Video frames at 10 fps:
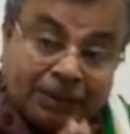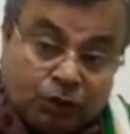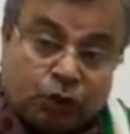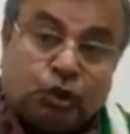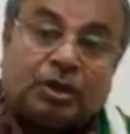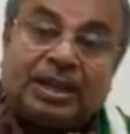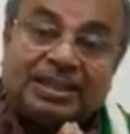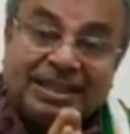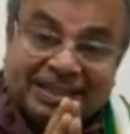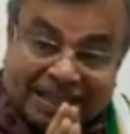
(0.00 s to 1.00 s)
রাজ্য
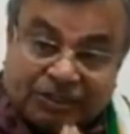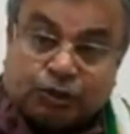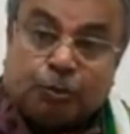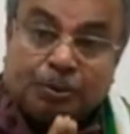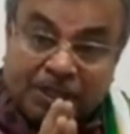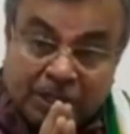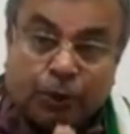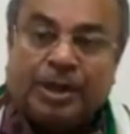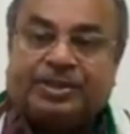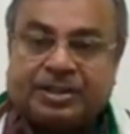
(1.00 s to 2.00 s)
সরকারের যে স্বাস্থ্যবিধি
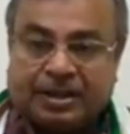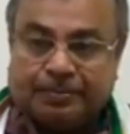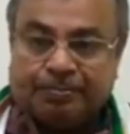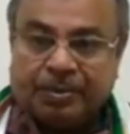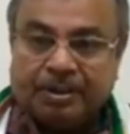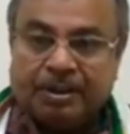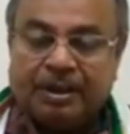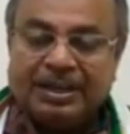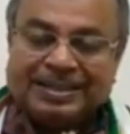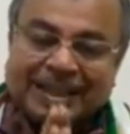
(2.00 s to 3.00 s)
রয়েছে
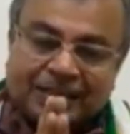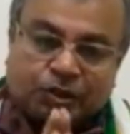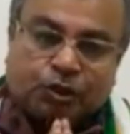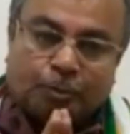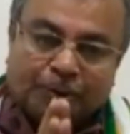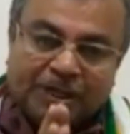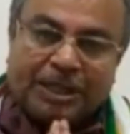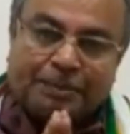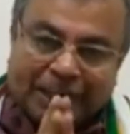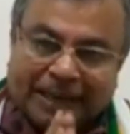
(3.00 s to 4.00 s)

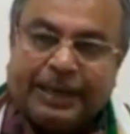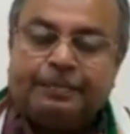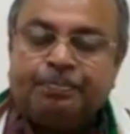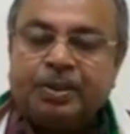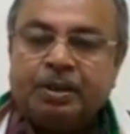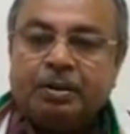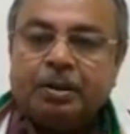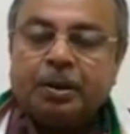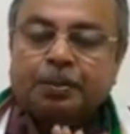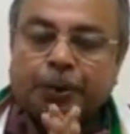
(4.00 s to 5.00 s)
স্বাস্থ্যবিধি মেনে
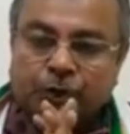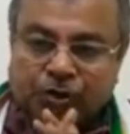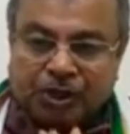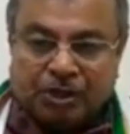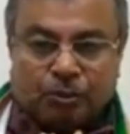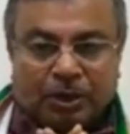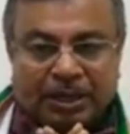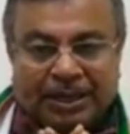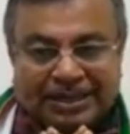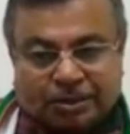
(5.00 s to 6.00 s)

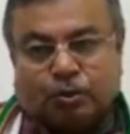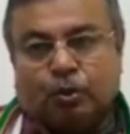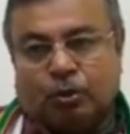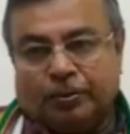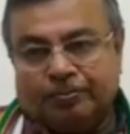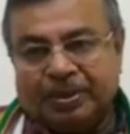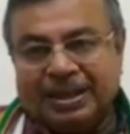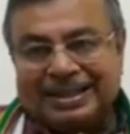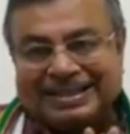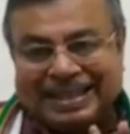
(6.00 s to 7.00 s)
প্রত্যেকগুলি স্কুল
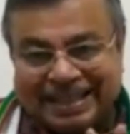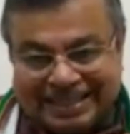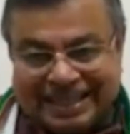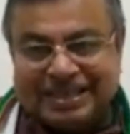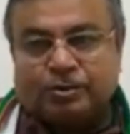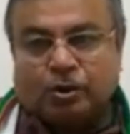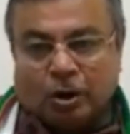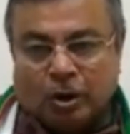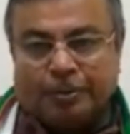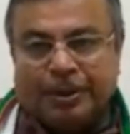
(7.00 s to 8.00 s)
স্যানিটাইজ
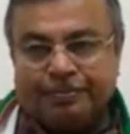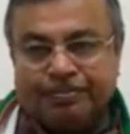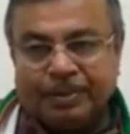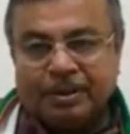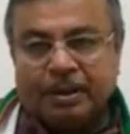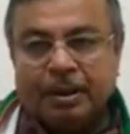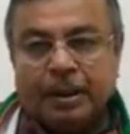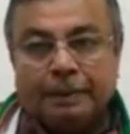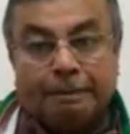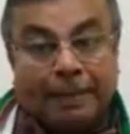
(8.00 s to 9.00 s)
করা হবে
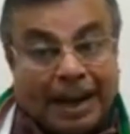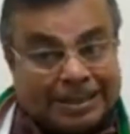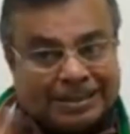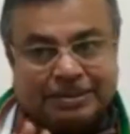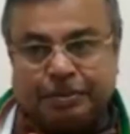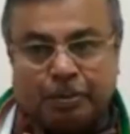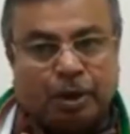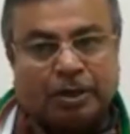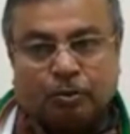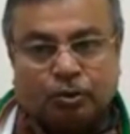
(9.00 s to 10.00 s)
মাস্ক
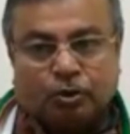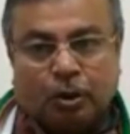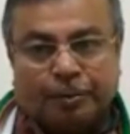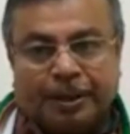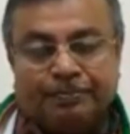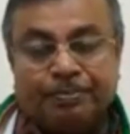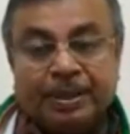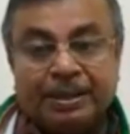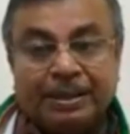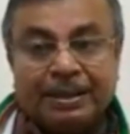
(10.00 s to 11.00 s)
ব্যবহার করতে হবে
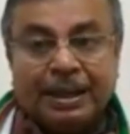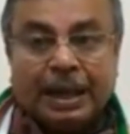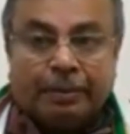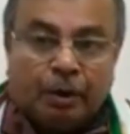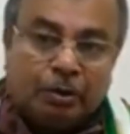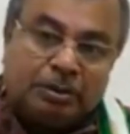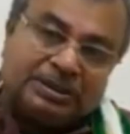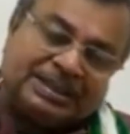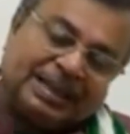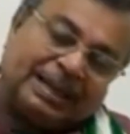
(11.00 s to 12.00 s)
এবং
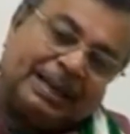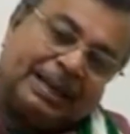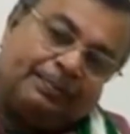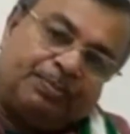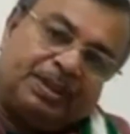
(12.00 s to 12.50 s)
সেখানে